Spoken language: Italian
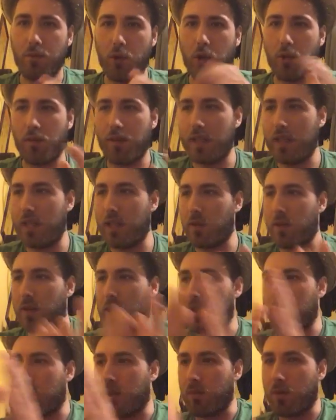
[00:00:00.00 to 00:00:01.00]
voglio venire un
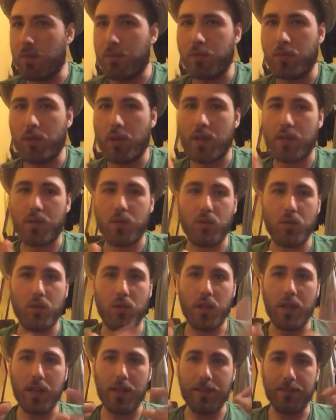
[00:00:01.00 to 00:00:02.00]
attimo pure
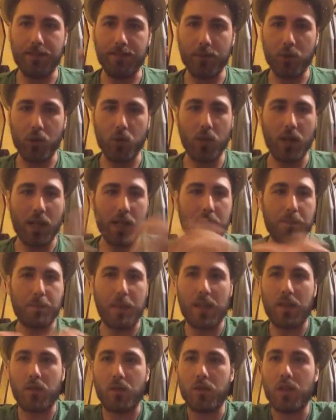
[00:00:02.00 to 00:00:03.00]
sul,
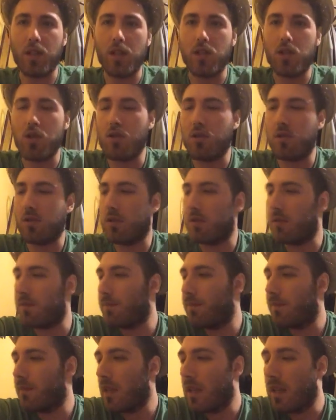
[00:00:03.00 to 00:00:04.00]
sull'aspetto del gioco.
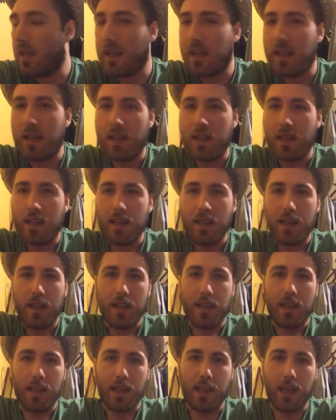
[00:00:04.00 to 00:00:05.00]

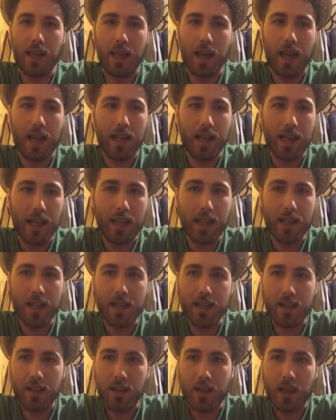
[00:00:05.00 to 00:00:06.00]
Che
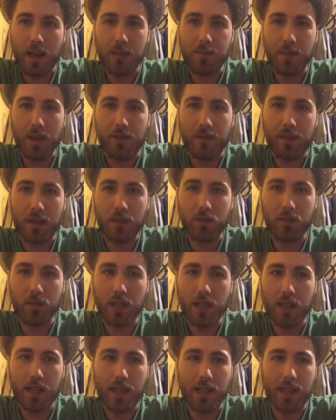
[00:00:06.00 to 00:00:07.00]
Allegri abbia fatto
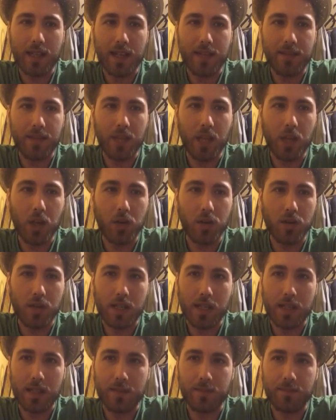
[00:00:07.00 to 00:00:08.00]
delle grandi
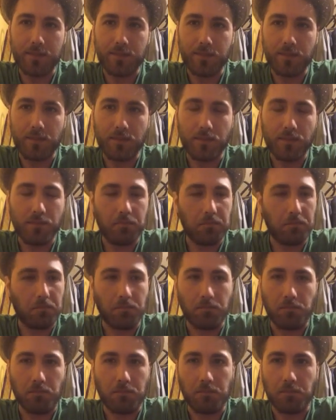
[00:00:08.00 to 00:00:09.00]
cose,
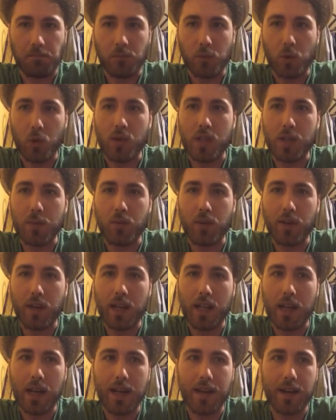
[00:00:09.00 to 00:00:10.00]
non si può
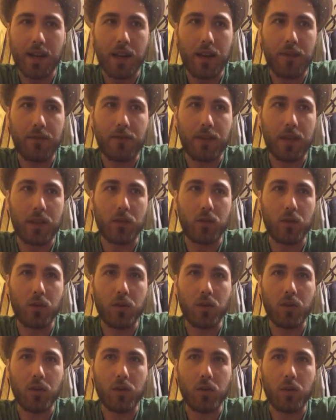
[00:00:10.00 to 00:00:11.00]
negare, ha
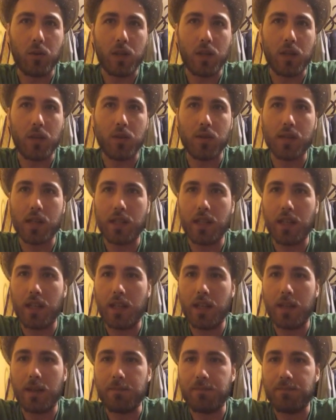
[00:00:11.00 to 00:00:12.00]
fatto qualcosa
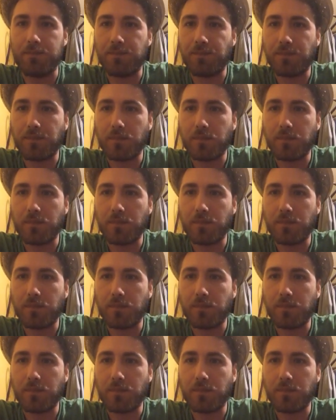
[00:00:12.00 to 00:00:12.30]
di